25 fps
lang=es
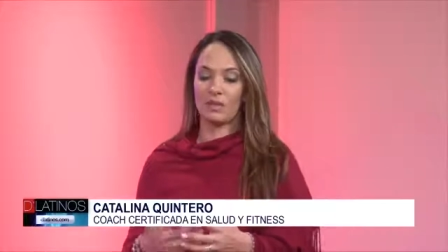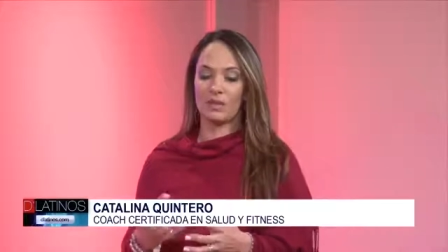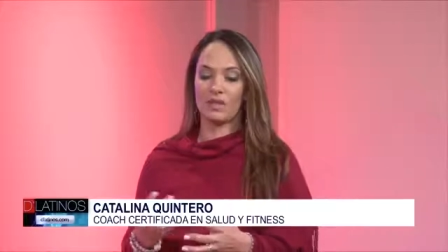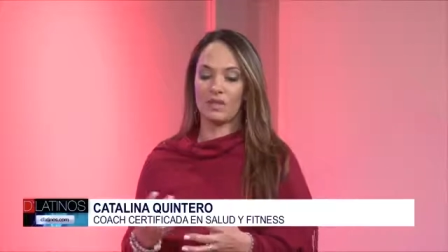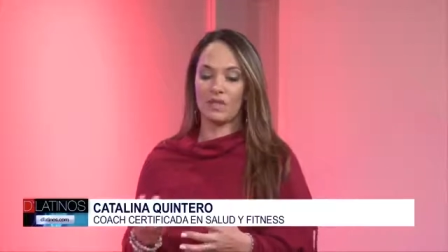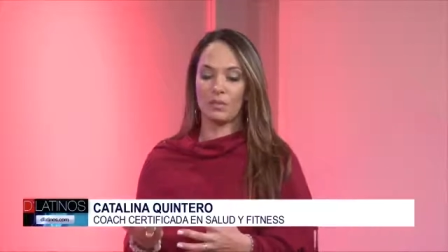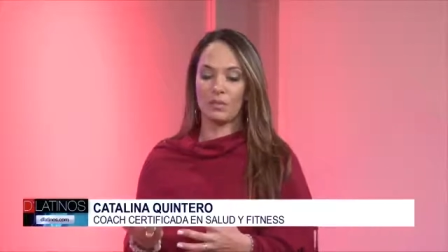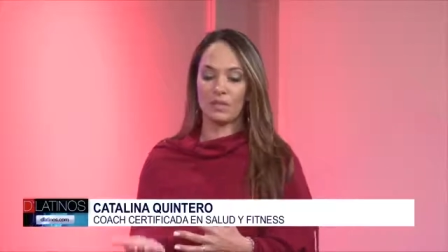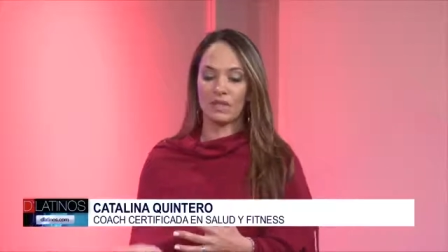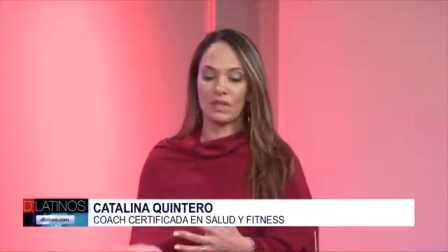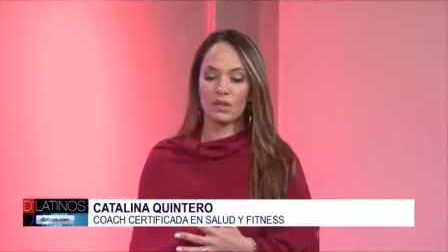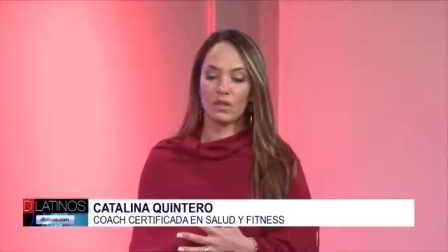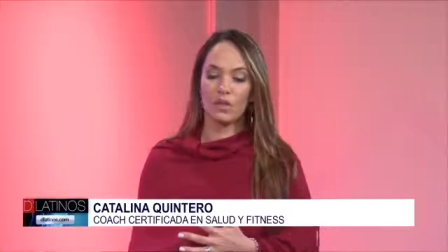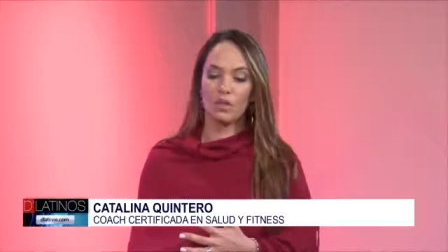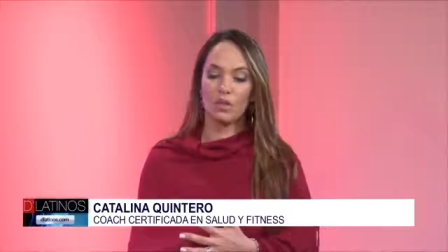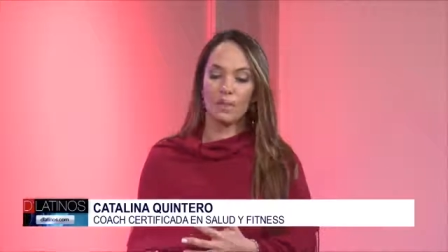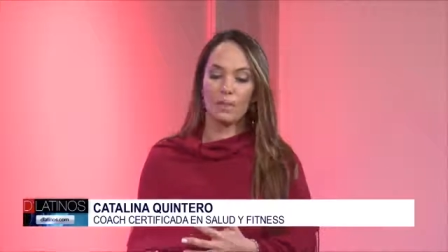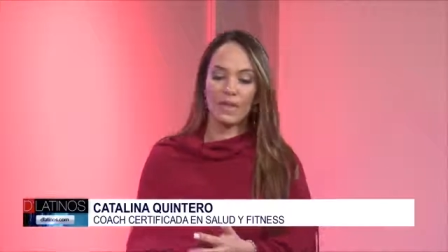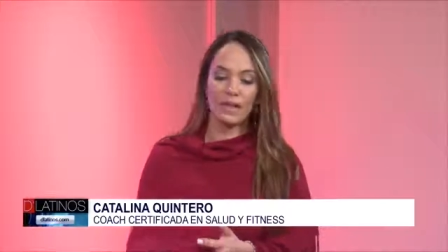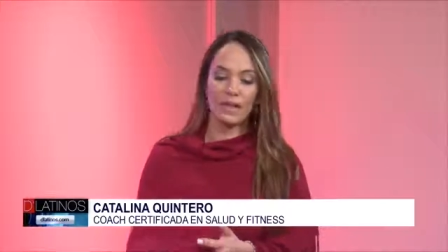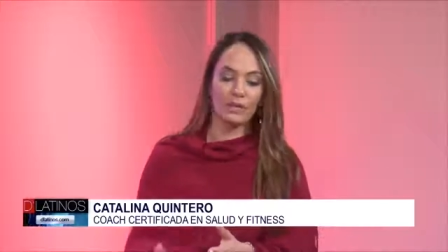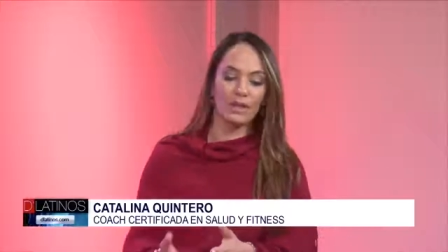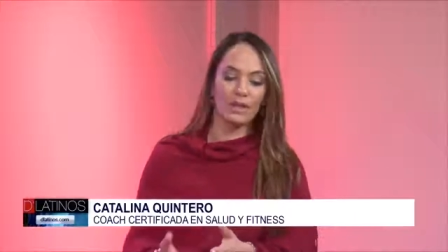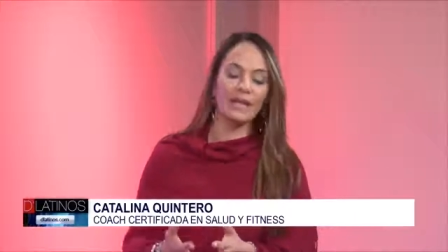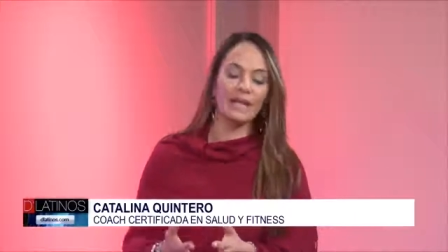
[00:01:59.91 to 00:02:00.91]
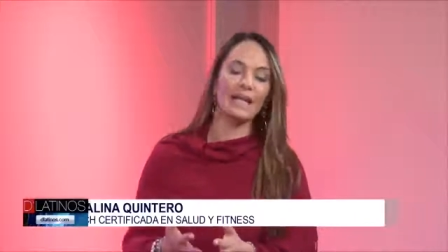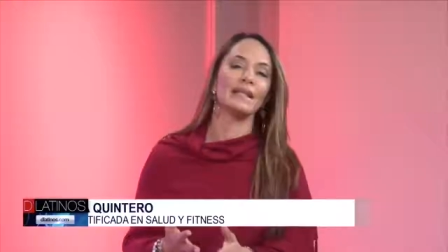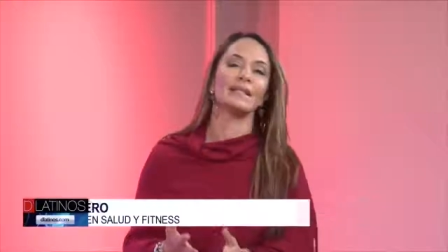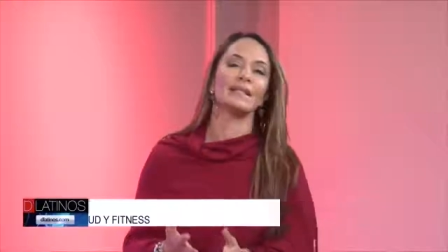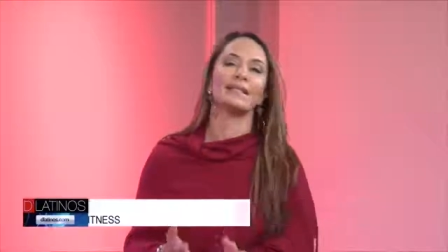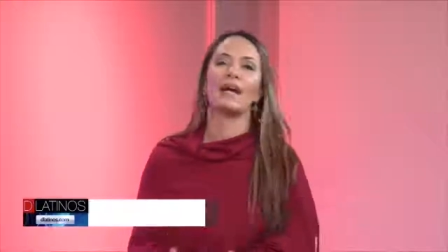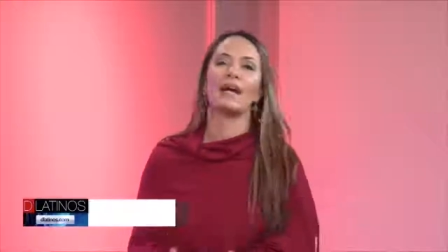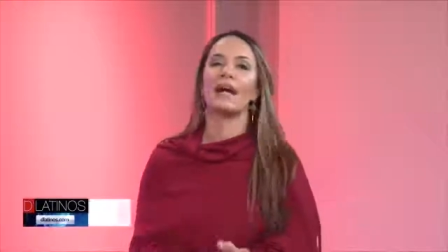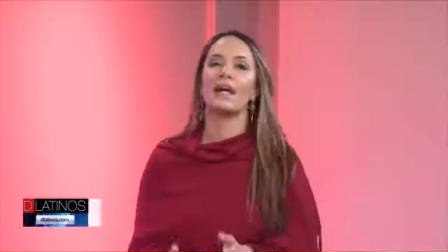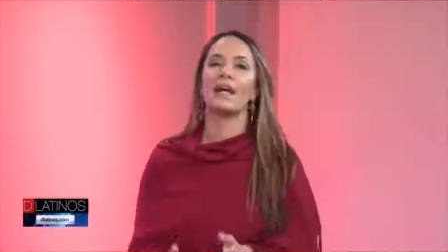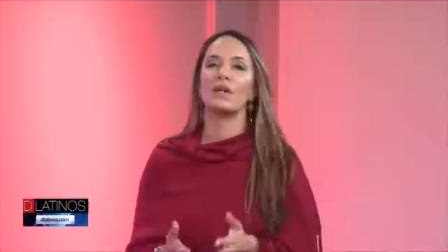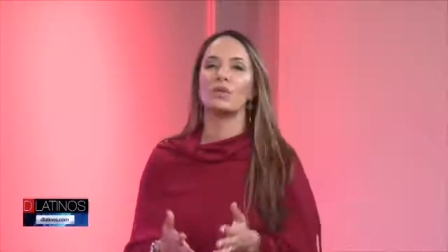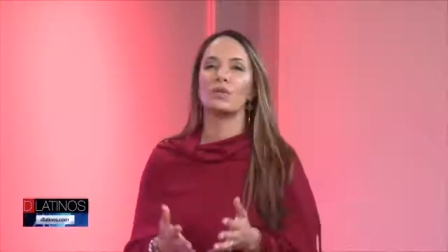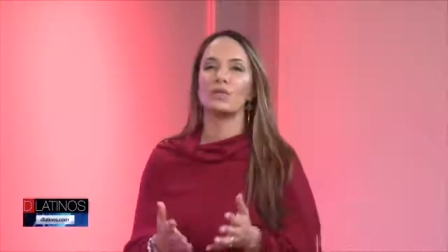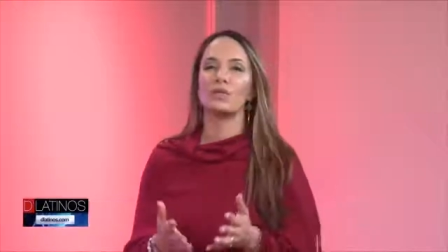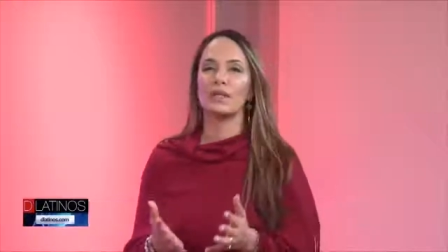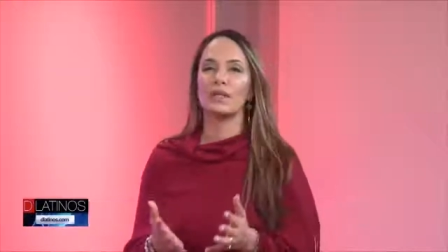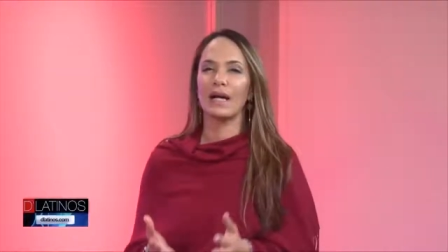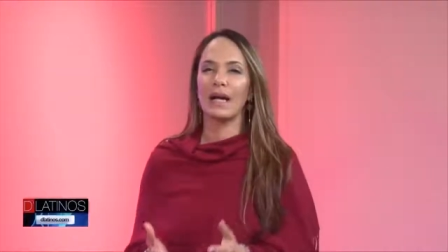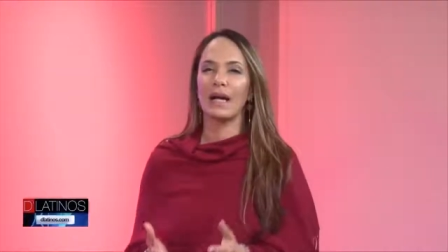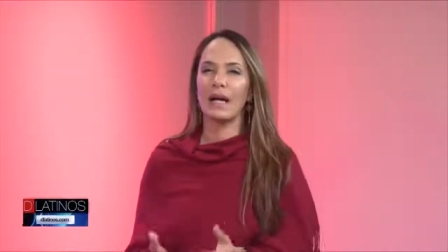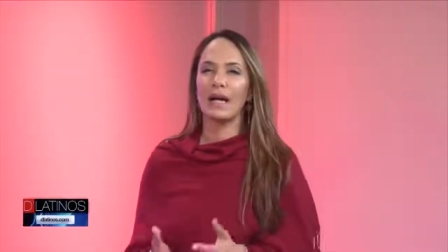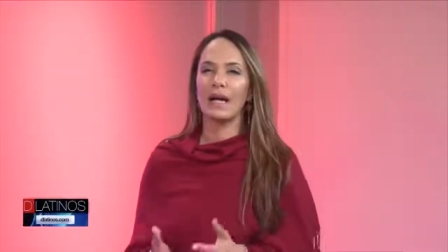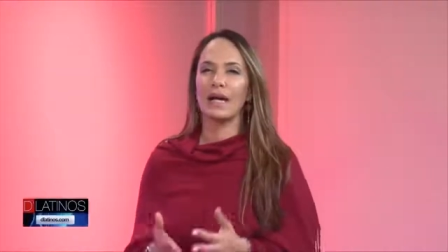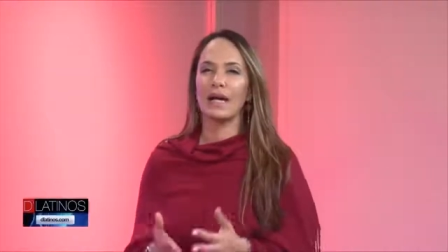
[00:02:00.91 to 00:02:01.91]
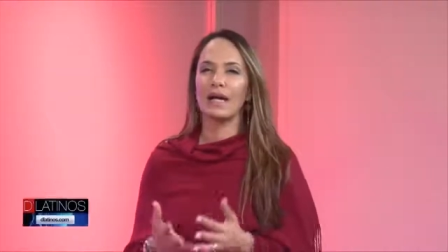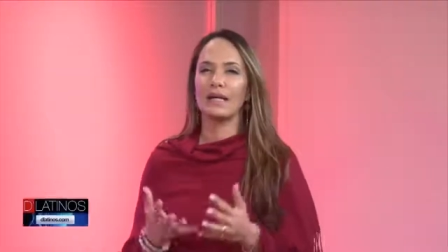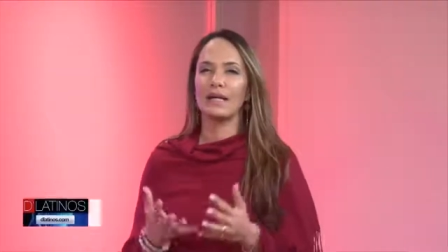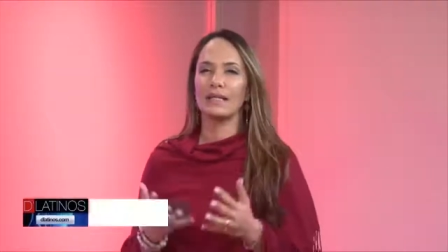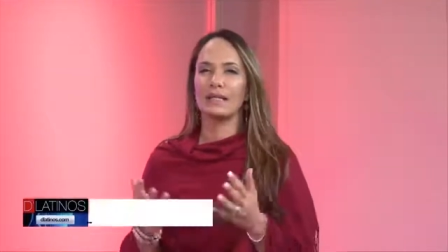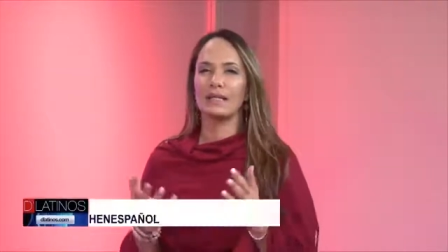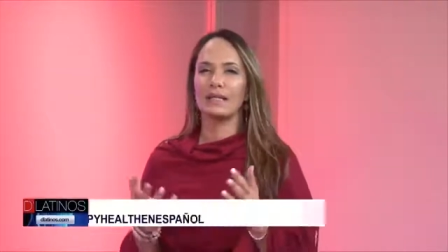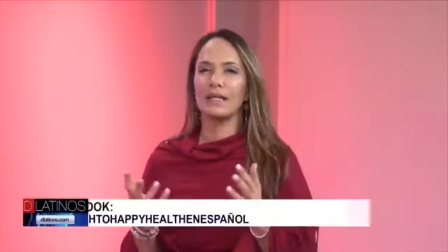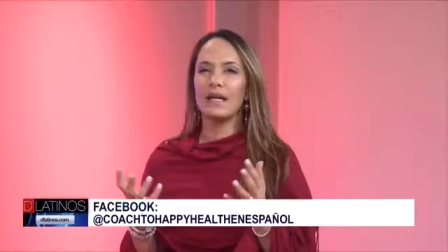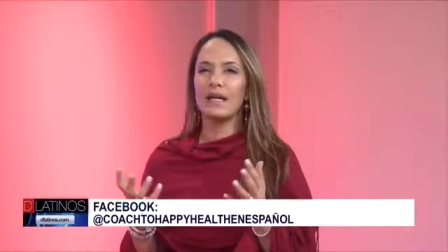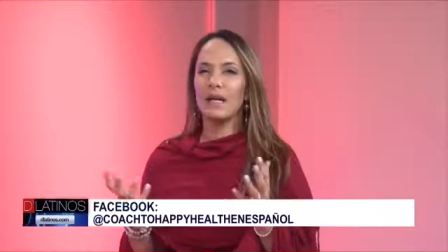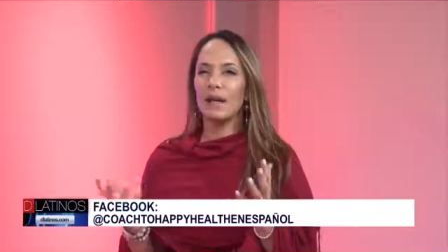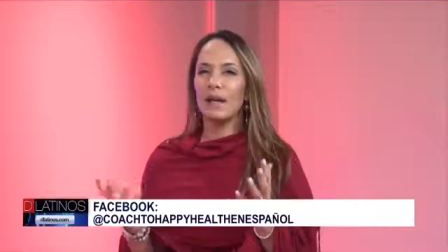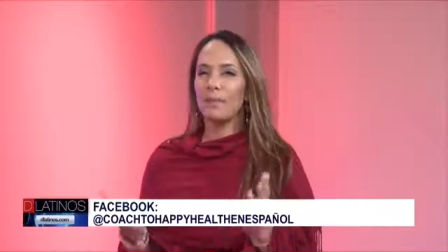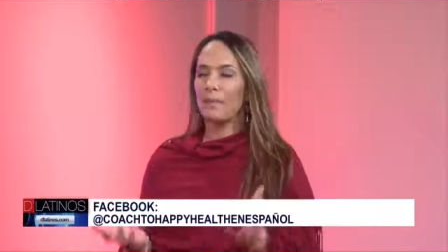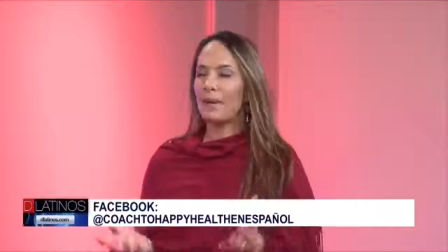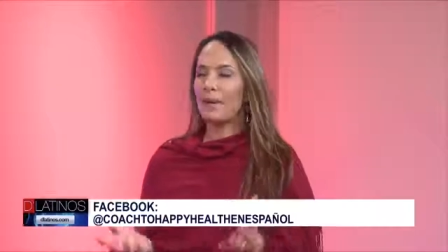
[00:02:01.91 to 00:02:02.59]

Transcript: cuando estamos comprando enlatados, cajas,